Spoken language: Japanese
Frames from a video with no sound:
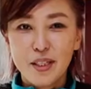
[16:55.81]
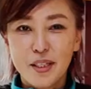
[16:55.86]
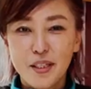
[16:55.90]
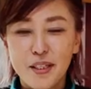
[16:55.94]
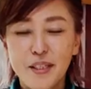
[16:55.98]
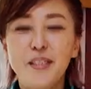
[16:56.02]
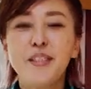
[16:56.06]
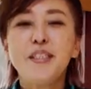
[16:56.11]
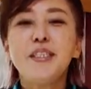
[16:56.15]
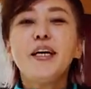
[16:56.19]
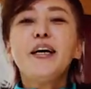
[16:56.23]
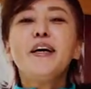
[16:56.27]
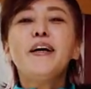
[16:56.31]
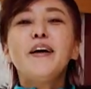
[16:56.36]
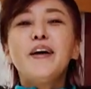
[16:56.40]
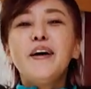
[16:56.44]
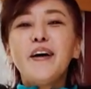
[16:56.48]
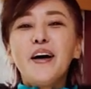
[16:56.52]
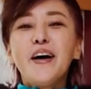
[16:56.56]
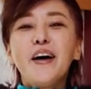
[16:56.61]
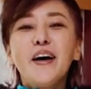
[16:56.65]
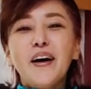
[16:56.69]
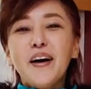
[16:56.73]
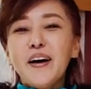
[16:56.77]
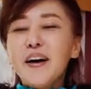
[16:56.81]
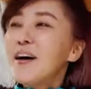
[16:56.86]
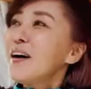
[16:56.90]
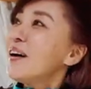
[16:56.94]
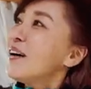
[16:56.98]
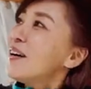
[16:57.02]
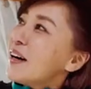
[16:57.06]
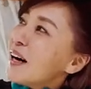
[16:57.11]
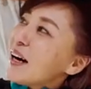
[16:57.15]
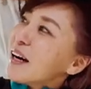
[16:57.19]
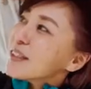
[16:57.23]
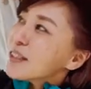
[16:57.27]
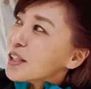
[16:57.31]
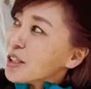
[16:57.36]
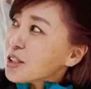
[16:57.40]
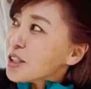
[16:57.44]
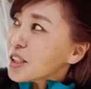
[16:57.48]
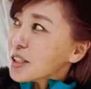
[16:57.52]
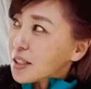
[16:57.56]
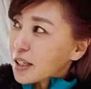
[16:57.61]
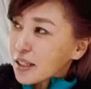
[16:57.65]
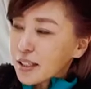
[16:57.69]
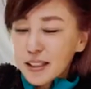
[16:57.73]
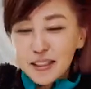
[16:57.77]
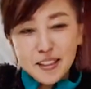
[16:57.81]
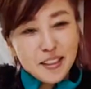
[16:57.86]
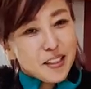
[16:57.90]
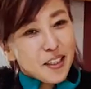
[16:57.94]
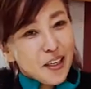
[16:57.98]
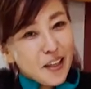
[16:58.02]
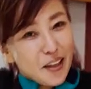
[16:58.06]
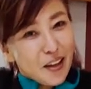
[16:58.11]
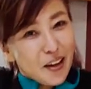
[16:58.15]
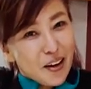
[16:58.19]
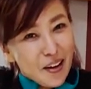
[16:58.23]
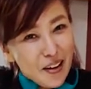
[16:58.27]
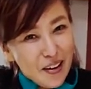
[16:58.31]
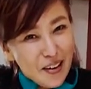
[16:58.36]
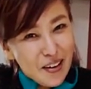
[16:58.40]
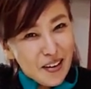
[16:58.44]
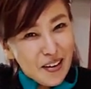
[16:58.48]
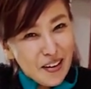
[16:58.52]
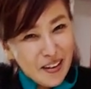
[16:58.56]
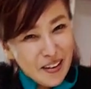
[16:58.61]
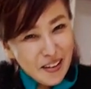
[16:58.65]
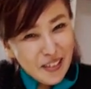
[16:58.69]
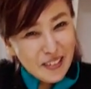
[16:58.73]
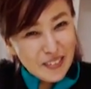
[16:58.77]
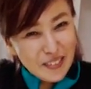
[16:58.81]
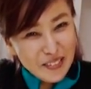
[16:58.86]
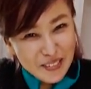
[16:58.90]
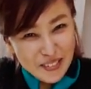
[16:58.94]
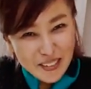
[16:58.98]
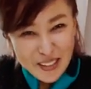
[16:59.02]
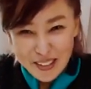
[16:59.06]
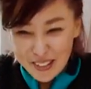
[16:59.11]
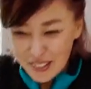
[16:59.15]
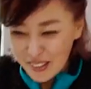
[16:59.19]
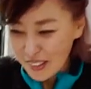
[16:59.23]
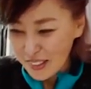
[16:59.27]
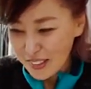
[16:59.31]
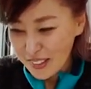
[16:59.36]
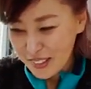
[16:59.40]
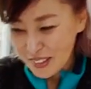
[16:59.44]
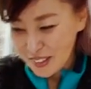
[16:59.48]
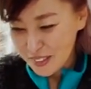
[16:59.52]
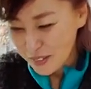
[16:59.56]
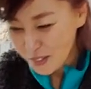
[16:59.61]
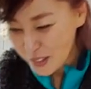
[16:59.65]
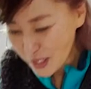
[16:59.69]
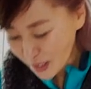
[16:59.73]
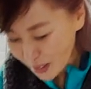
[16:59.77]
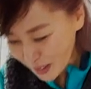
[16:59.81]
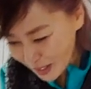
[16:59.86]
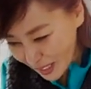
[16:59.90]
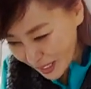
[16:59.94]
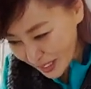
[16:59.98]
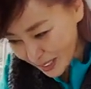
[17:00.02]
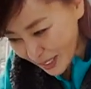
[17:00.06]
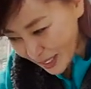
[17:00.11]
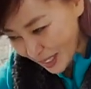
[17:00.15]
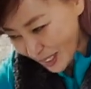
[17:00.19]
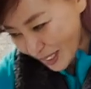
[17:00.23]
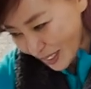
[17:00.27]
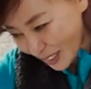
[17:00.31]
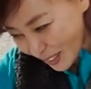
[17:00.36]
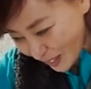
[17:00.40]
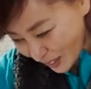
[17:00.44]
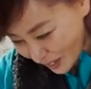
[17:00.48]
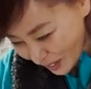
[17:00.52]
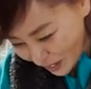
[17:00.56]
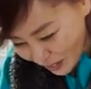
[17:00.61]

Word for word: じゃーん。立っちゃった。じゃーん。見てください。こ